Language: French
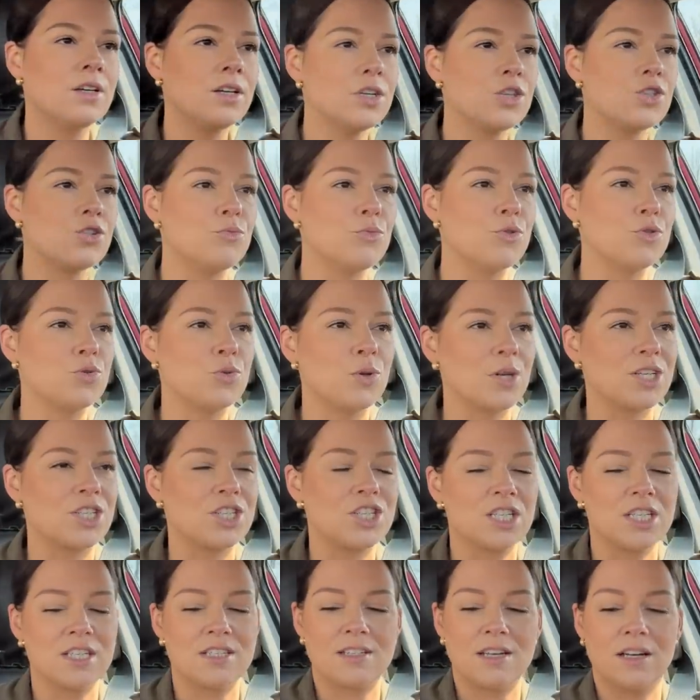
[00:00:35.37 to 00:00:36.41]
je me suis
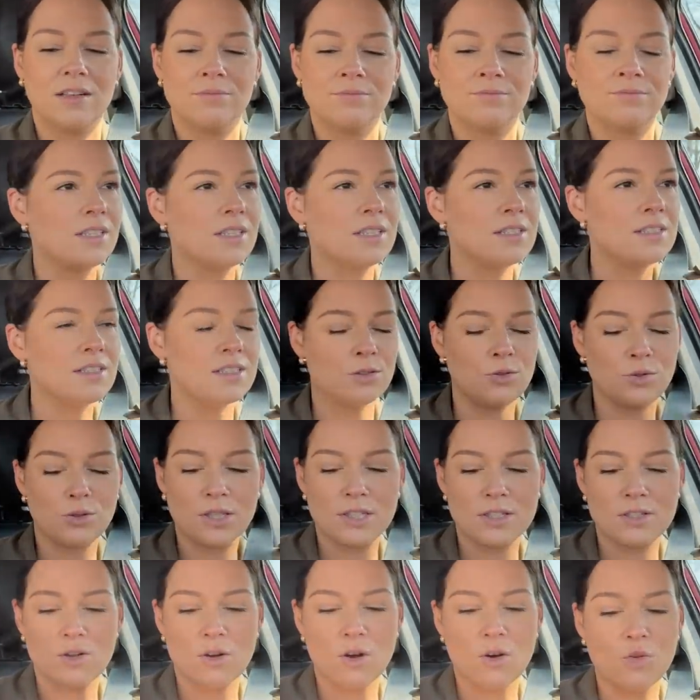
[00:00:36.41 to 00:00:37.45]
acheté ça. C'est
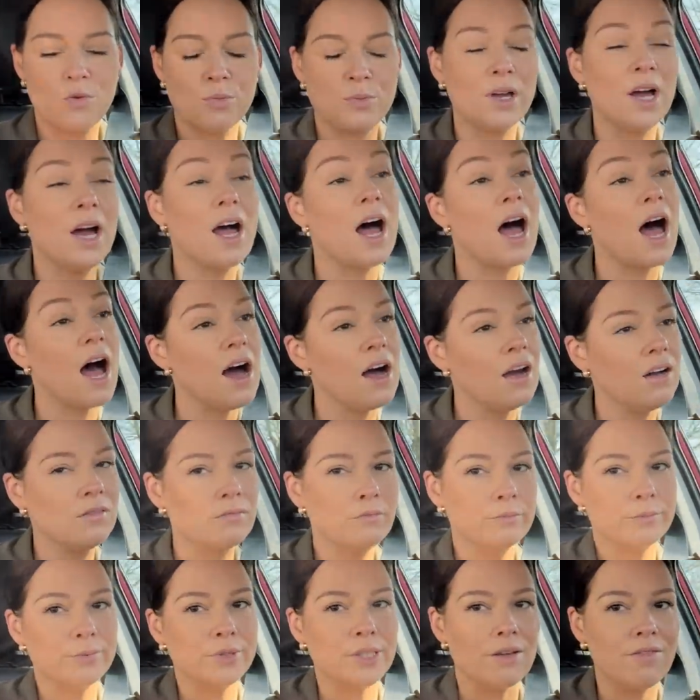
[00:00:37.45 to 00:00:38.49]
Nutri-Score combien Ah,
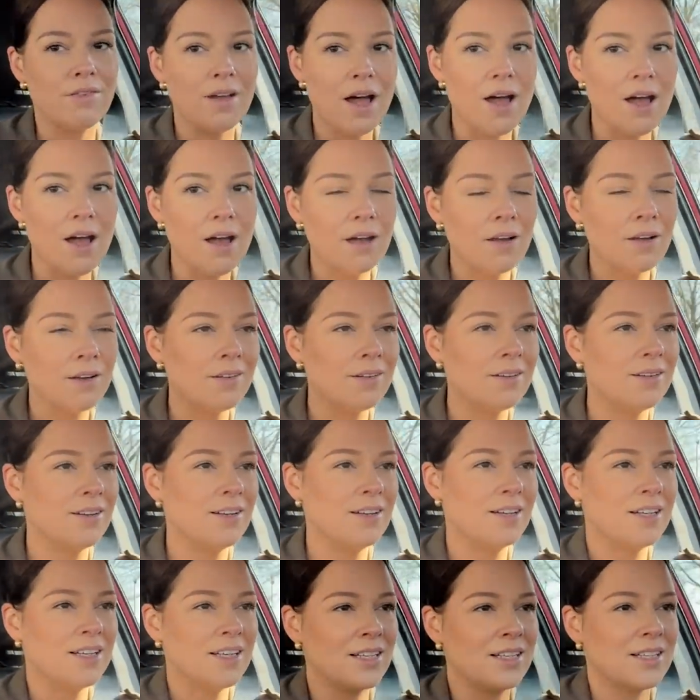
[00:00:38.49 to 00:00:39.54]
ça va, hein
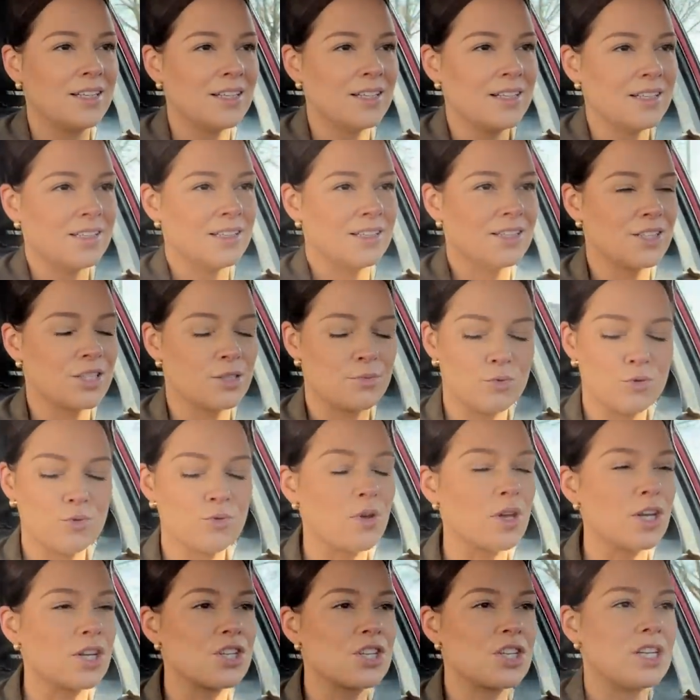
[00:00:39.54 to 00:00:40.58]
Je me
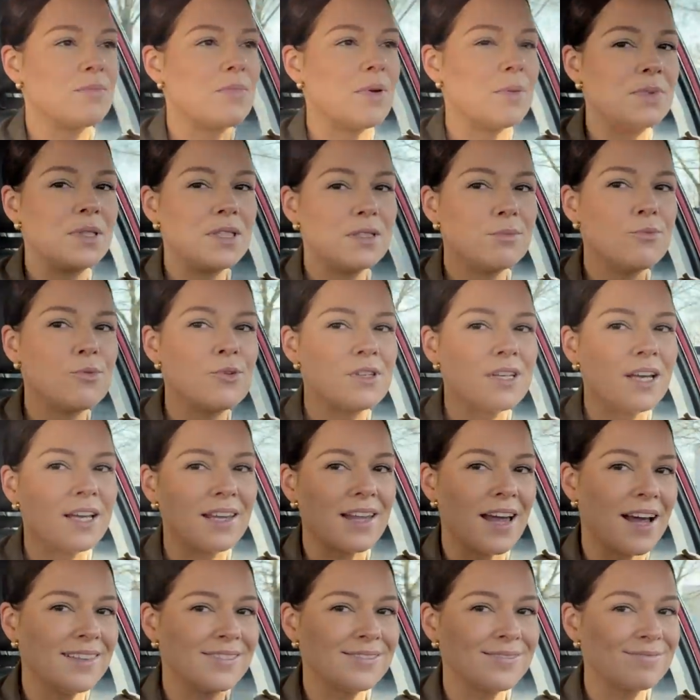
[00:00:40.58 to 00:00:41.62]
suis acheté ma petite
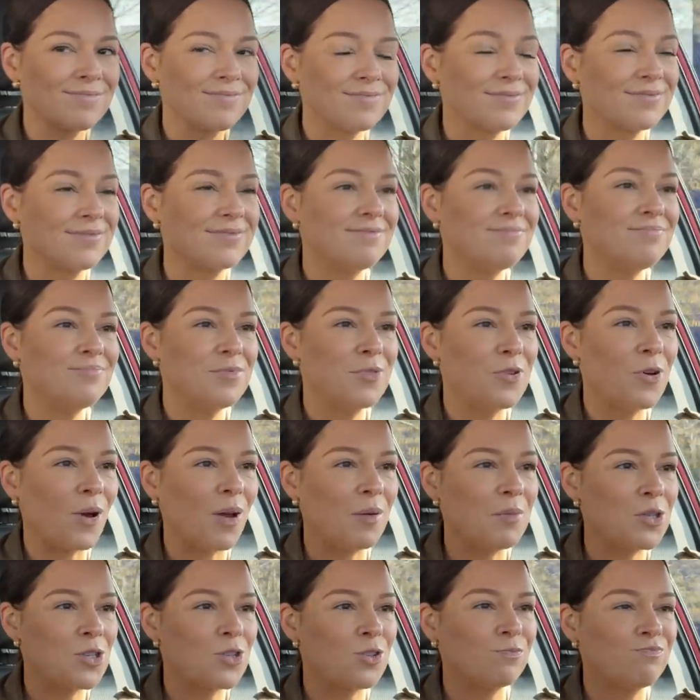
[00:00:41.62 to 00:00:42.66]
moussaka. Fleur
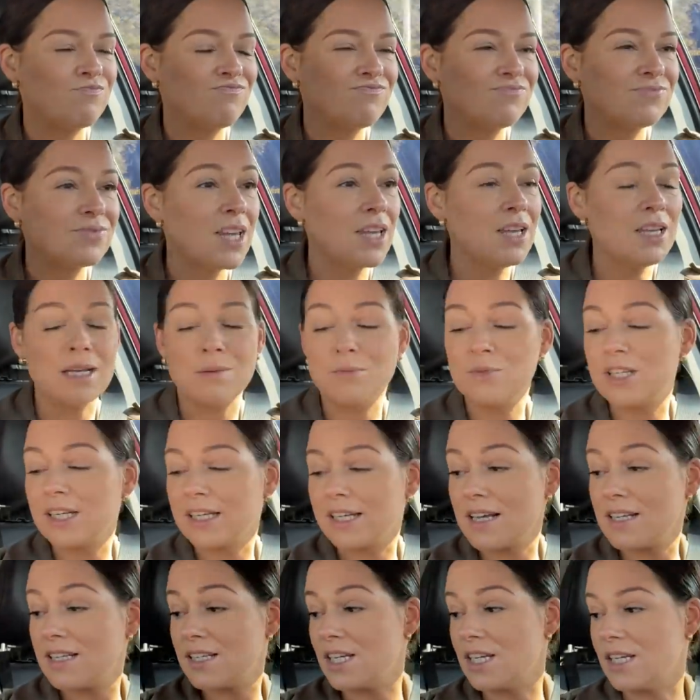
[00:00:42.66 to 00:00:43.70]
et Michon. La
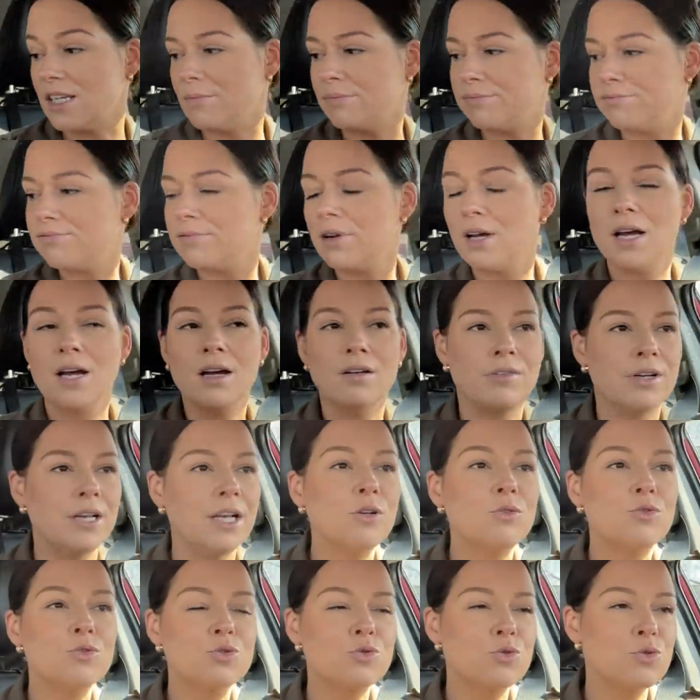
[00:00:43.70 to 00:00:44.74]
moussaka, c'est.
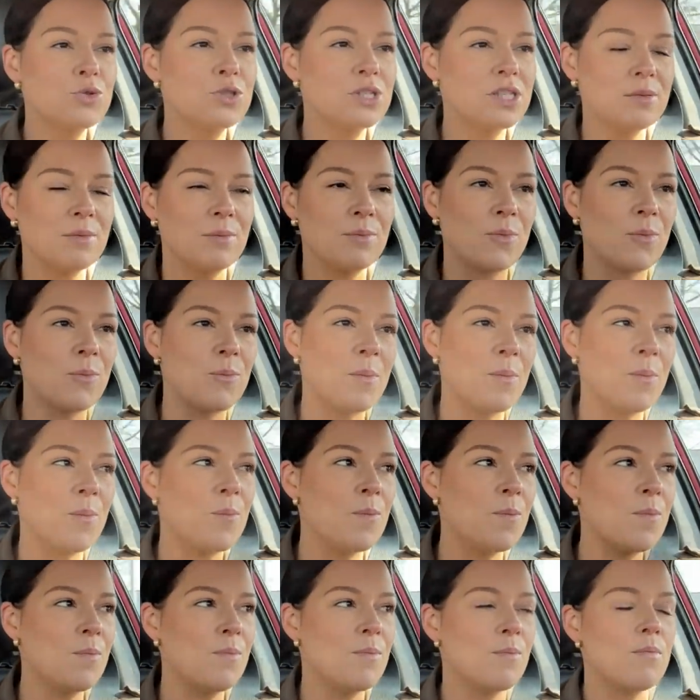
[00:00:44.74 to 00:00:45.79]
le couscous, c'est
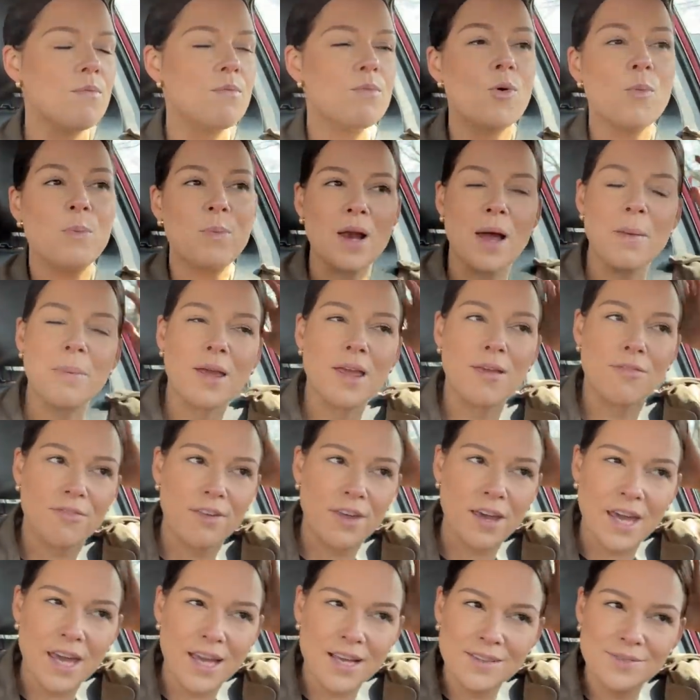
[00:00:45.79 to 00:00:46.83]
mon, plat
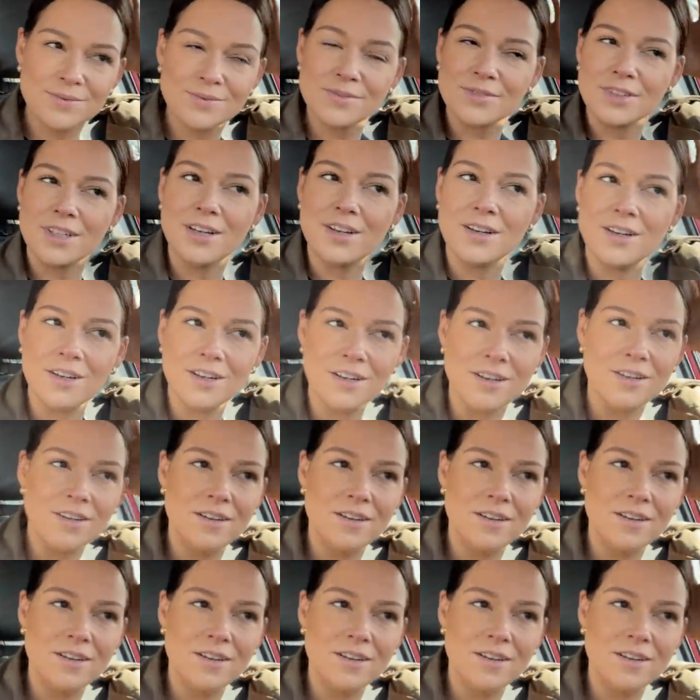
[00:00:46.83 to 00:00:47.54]
préféré. Euh,